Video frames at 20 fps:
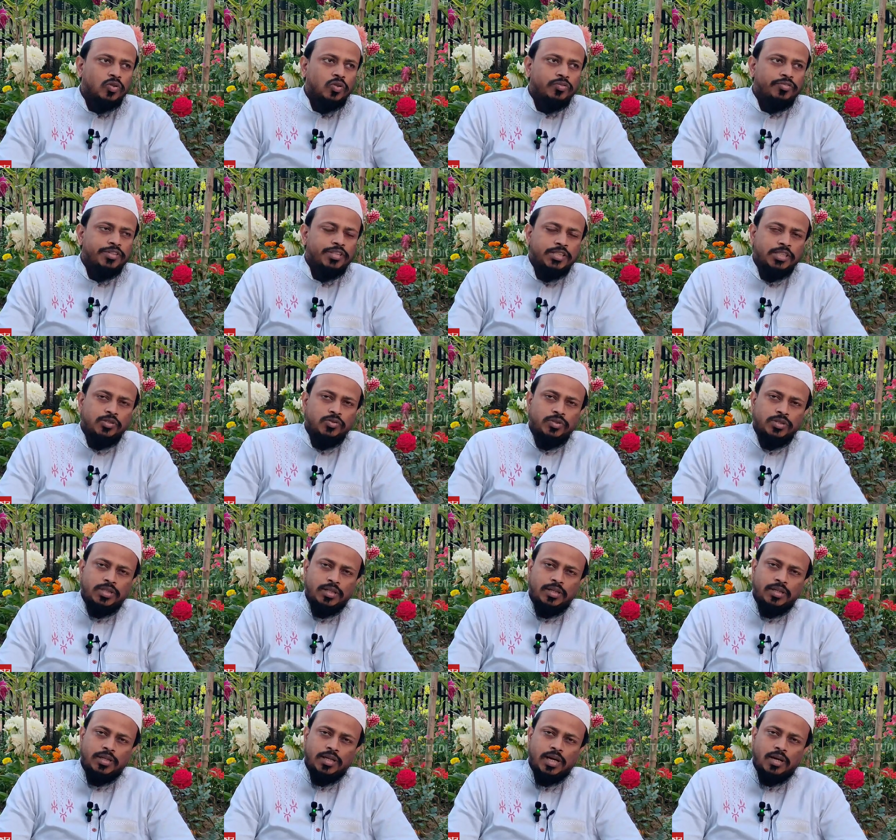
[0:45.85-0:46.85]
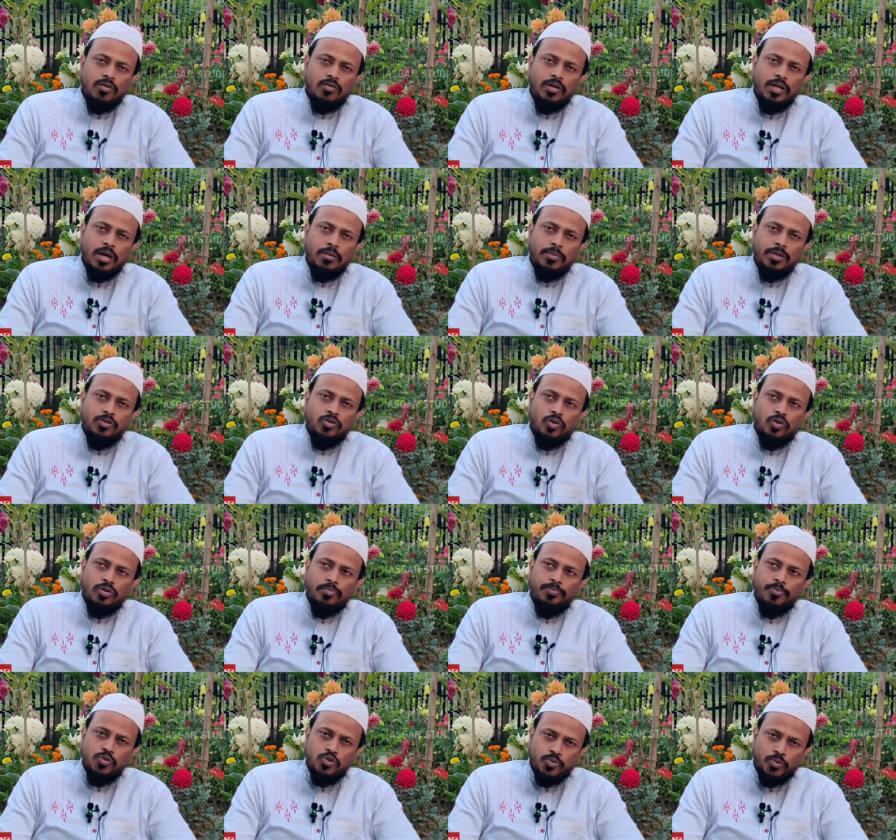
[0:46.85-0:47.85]
কোভিড সিচুয়েশনের কারণে আমরা
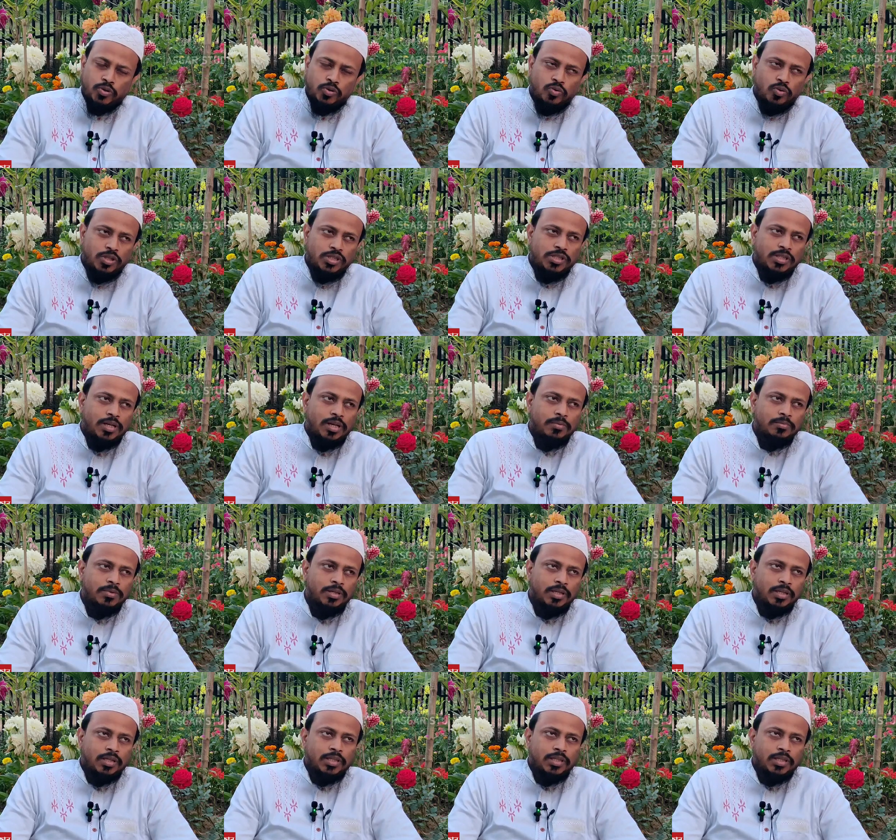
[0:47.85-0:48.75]
তখন পোস্টপোন করেছিলাম